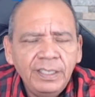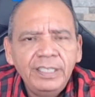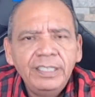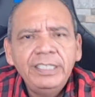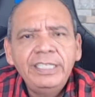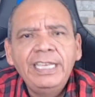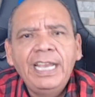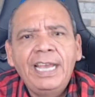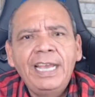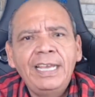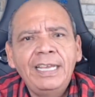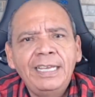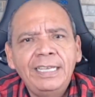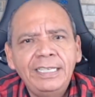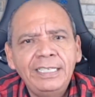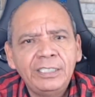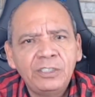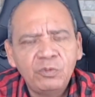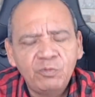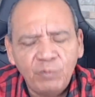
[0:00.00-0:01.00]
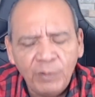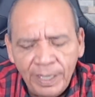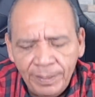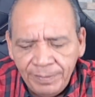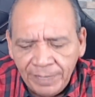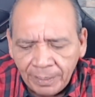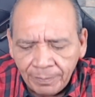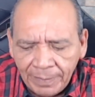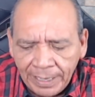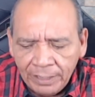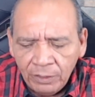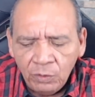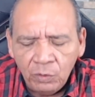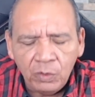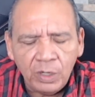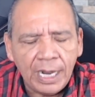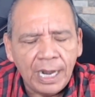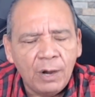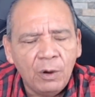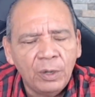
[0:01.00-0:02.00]
Ya fue mi hermano,
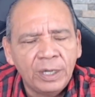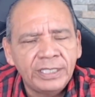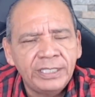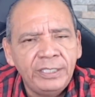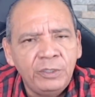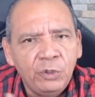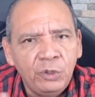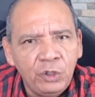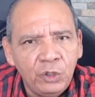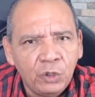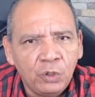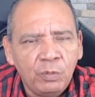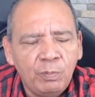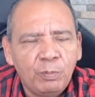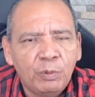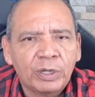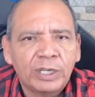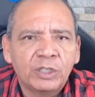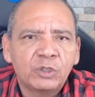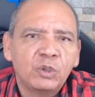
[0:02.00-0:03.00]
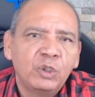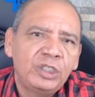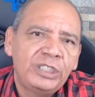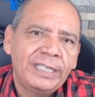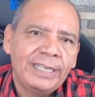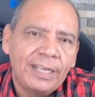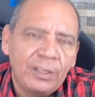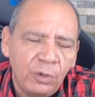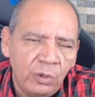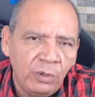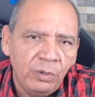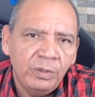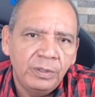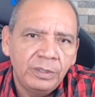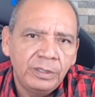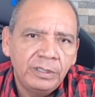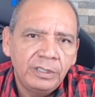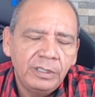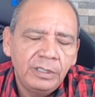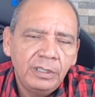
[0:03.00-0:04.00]
ahora sigo yo porque soy senador.
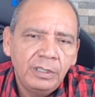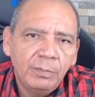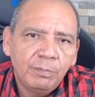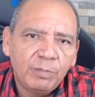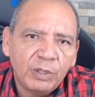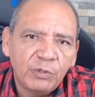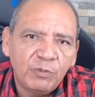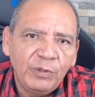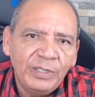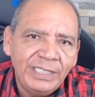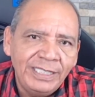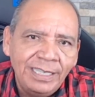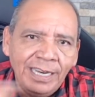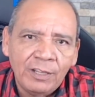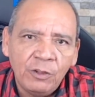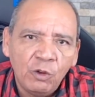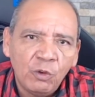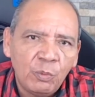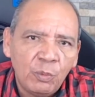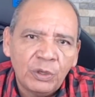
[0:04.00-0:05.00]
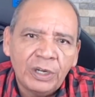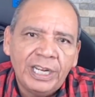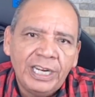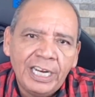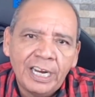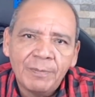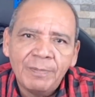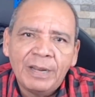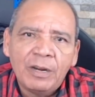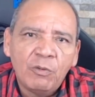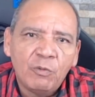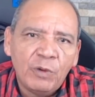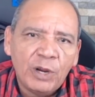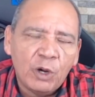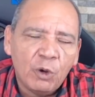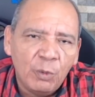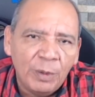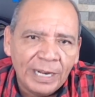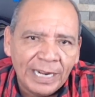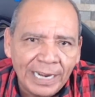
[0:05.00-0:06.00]
Pues fue senador porque el hermano fue
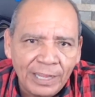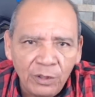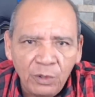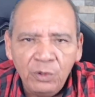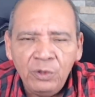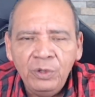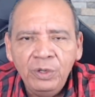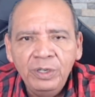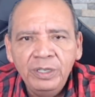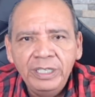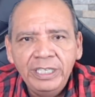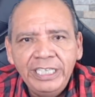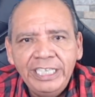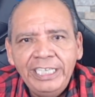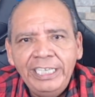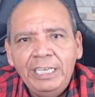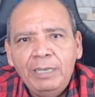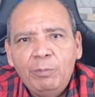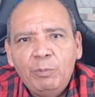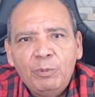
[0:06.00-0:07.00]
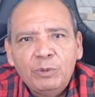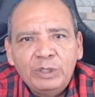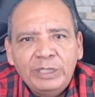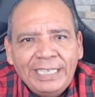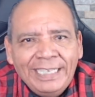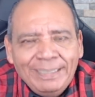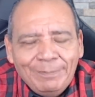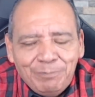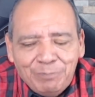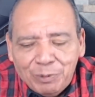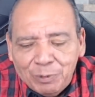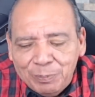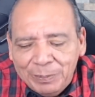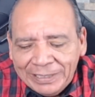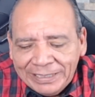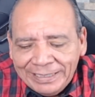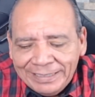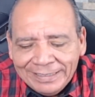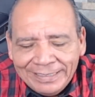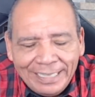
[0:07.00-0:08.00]
gobernador y por,
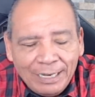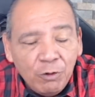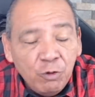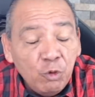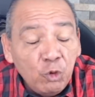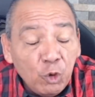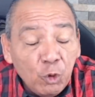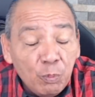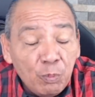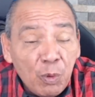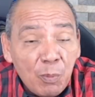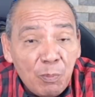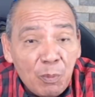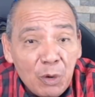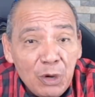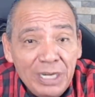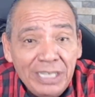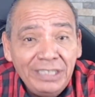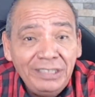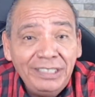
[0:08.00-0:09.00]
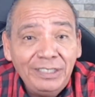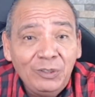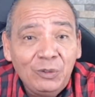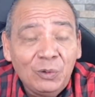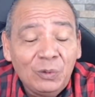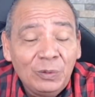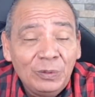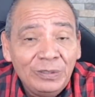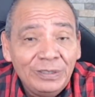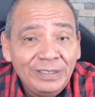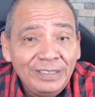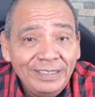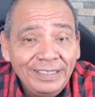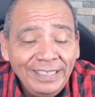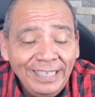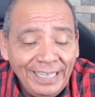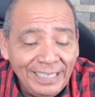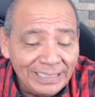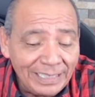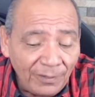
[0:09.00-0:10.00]
pertenecer a un grupo político.
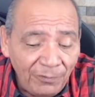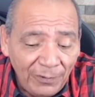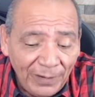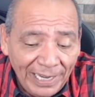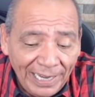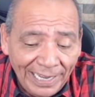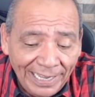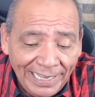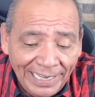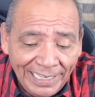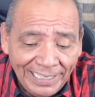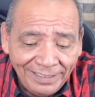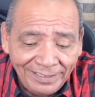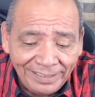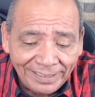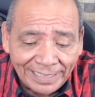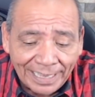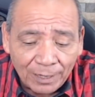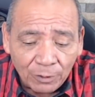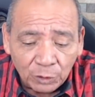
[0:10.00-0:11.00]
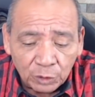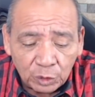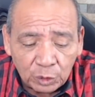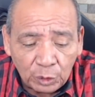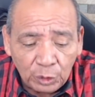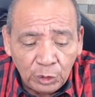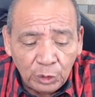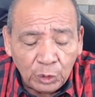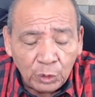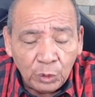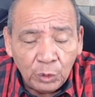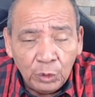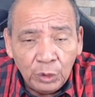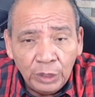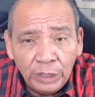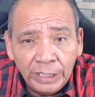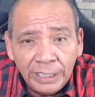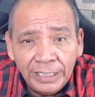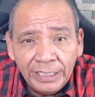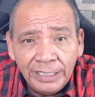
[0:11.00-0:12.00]
Esa fue la élite que construyó
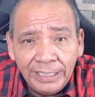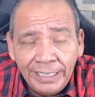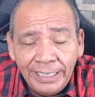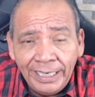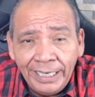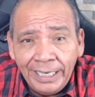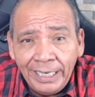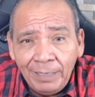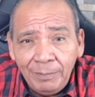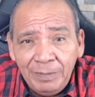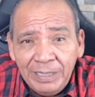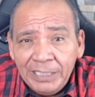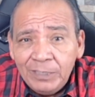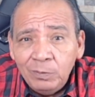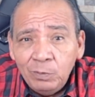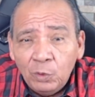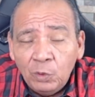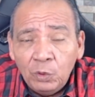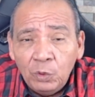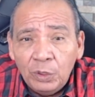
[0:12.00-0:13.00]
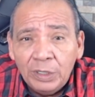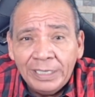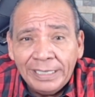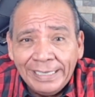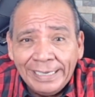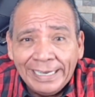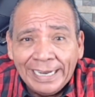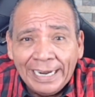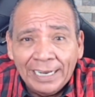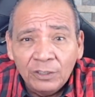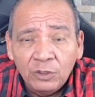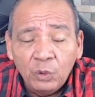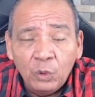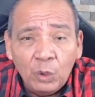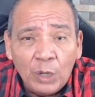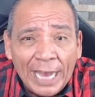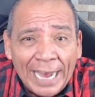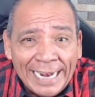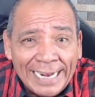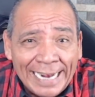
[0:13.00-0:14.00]
el mismo
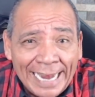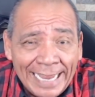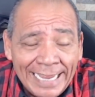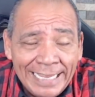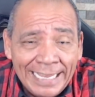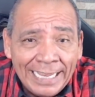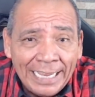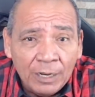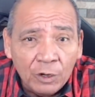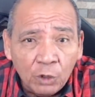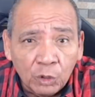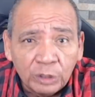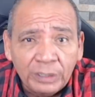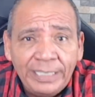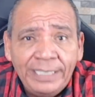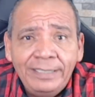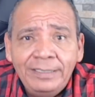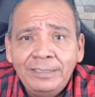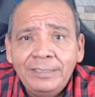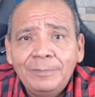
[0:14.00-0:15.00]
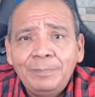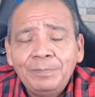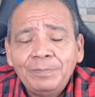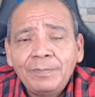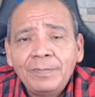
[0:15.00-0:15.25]
Ricardo Anaya Cortés,